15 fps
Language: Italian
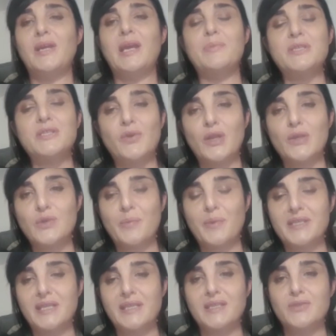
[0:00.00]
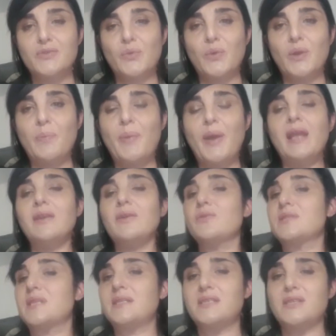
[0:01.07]
capisco la sua presenza su quel palco
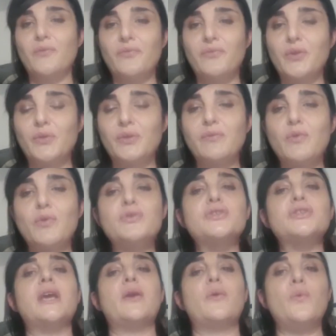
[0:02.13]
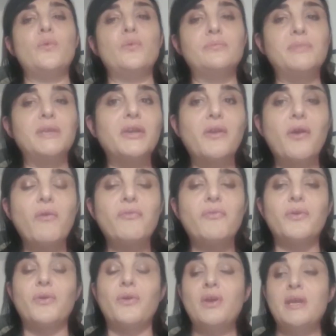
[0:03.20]
senza un filo di voce, un
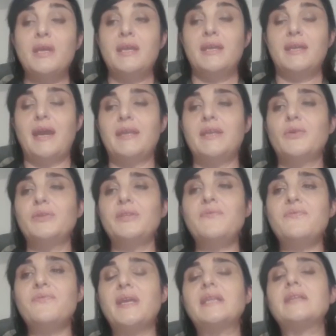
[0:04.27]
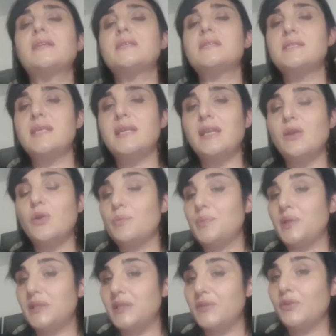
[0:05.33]
microfono carico di effetti, se
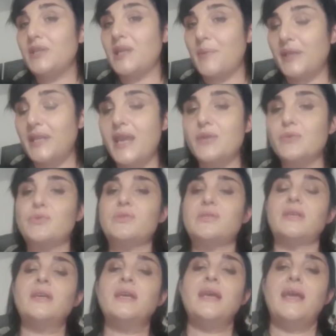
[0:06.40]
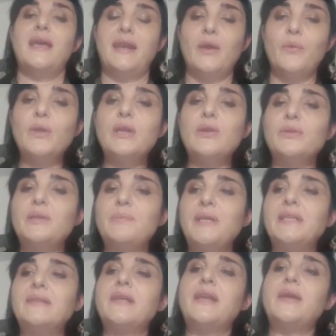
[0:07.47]
l'obiettivo di Amadeus era quello di
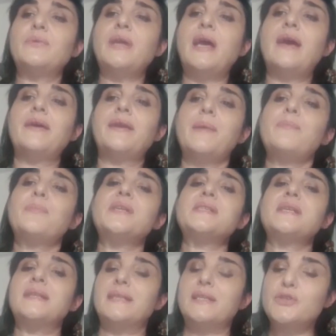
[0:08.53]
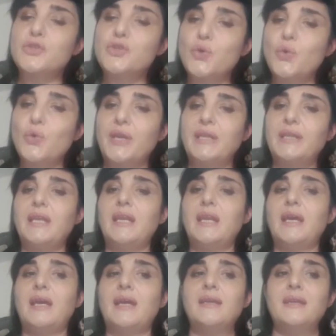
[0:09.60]
mettere una rappresentazione della